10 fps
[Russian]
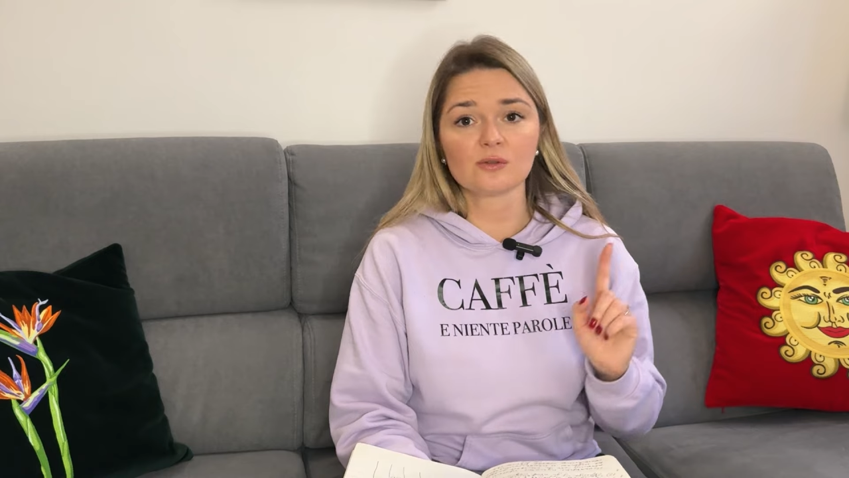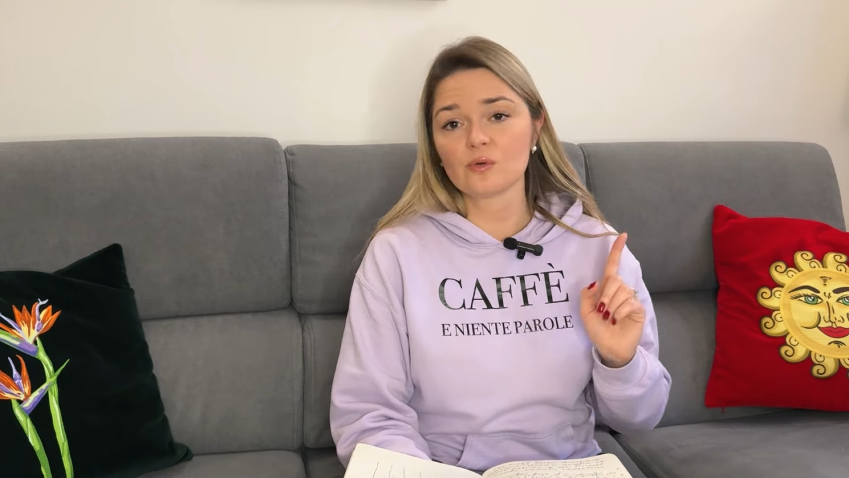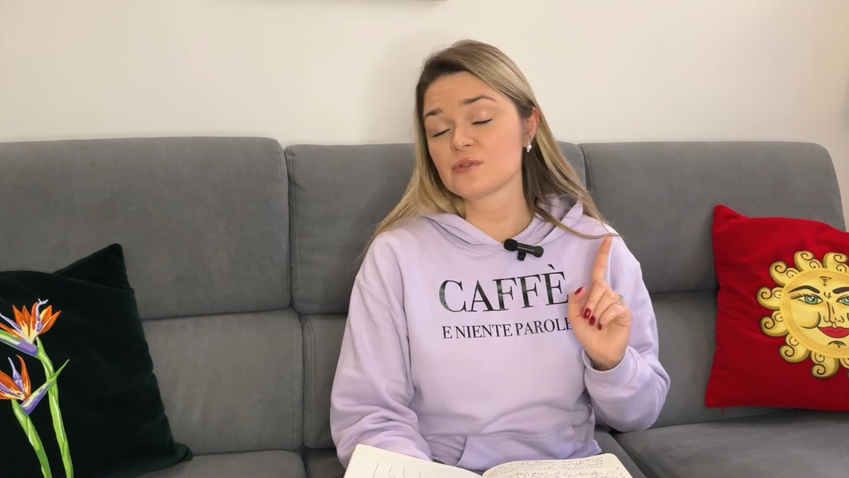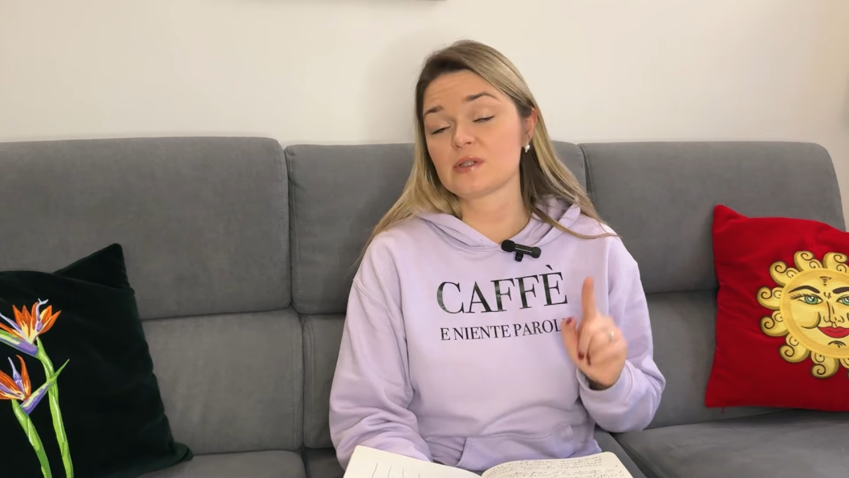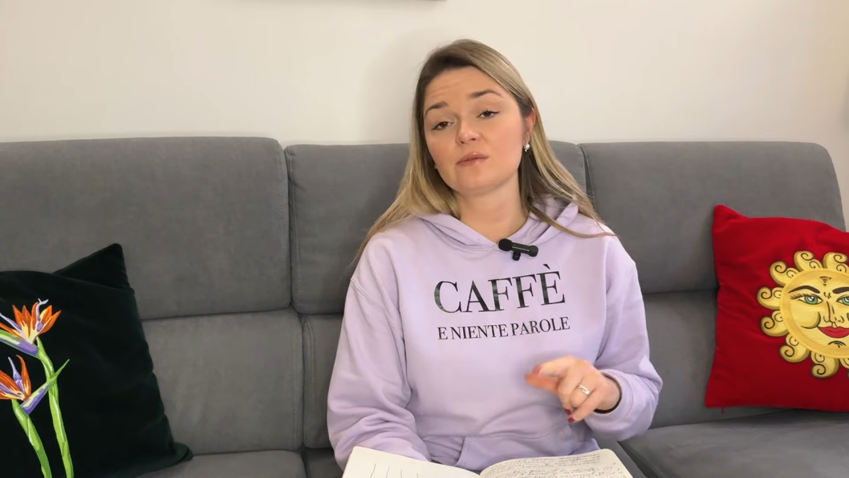
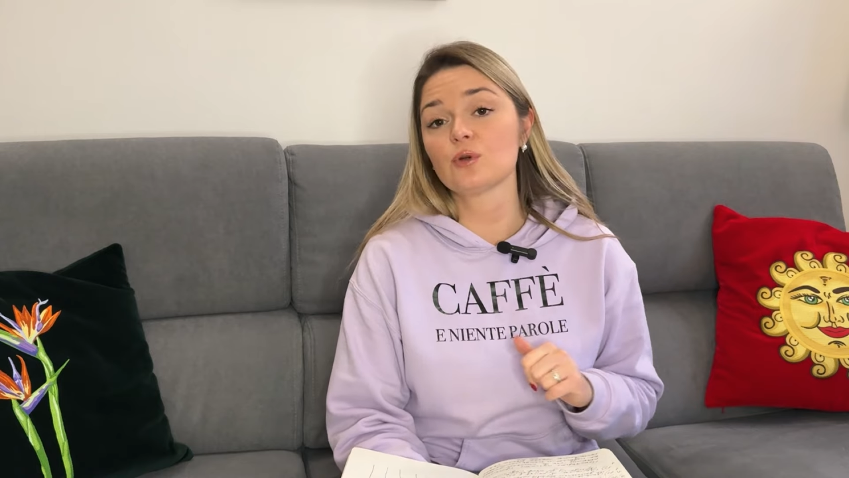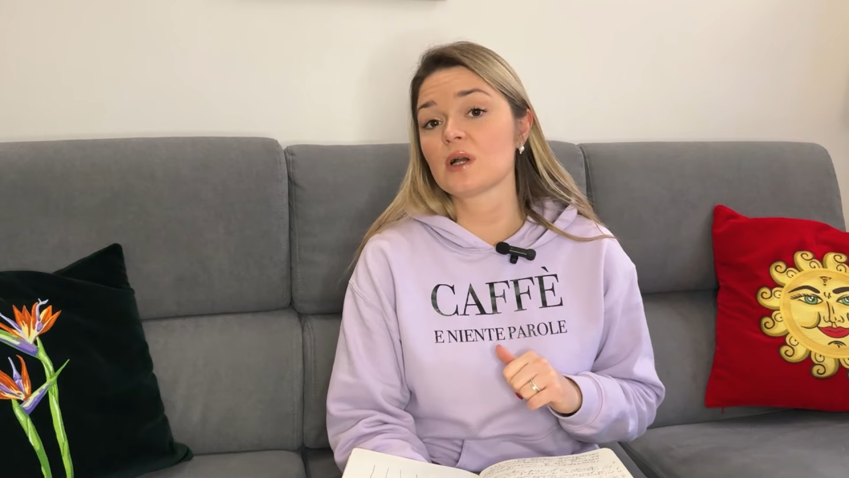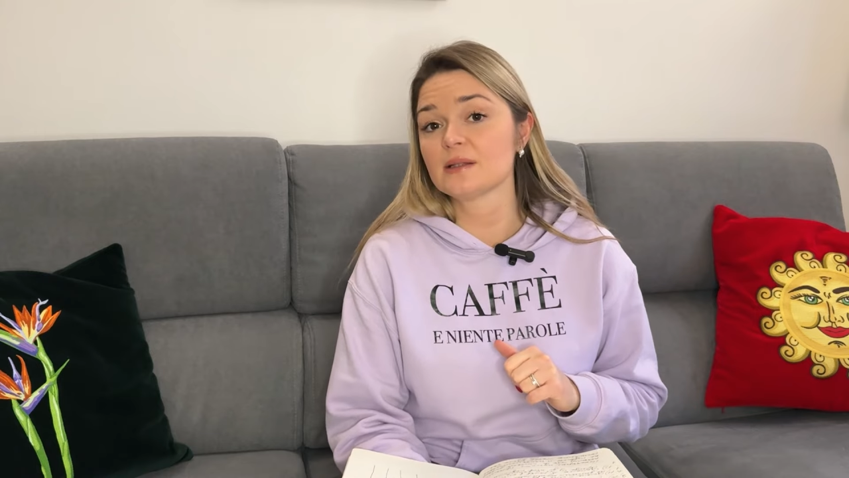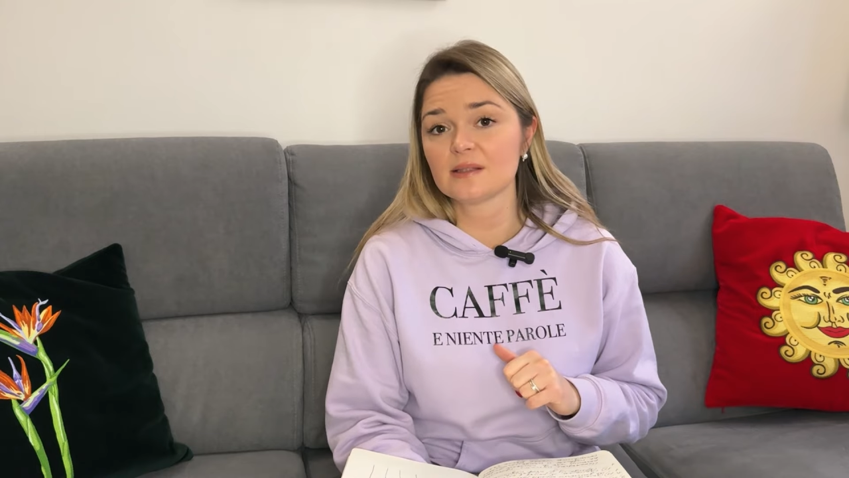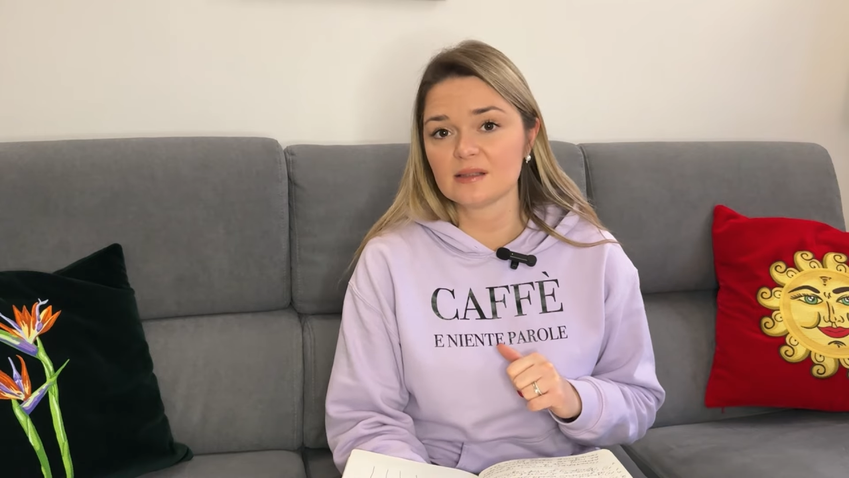но все равно
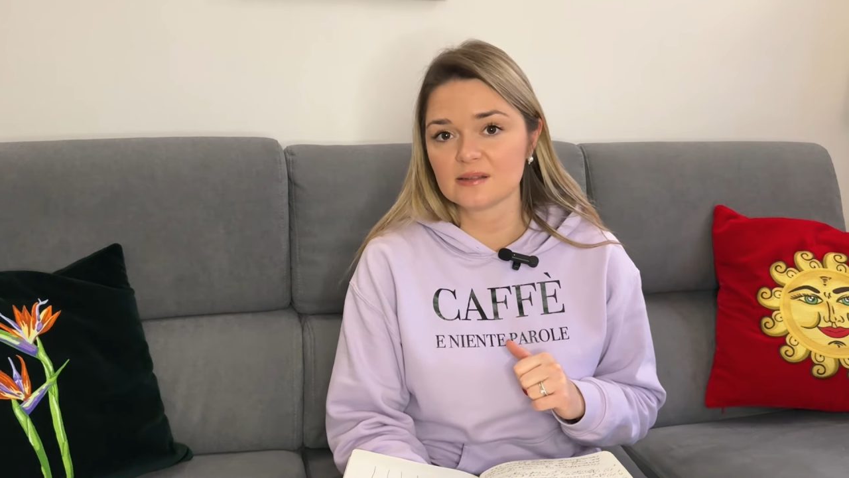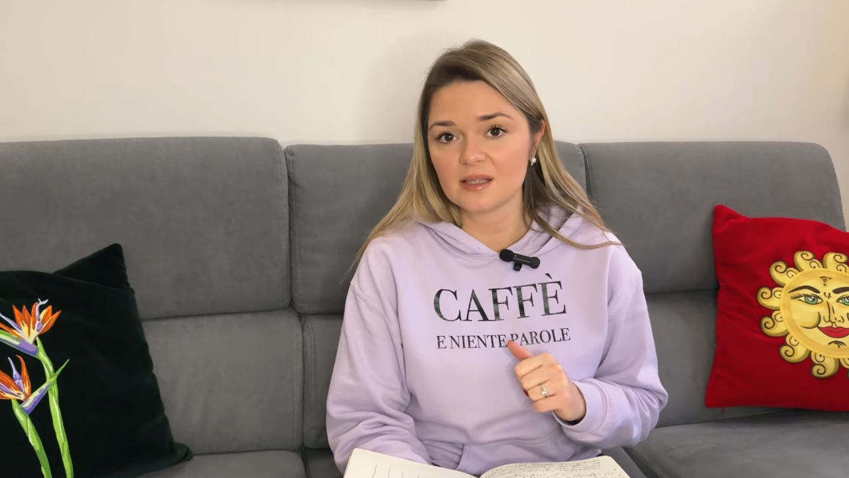контент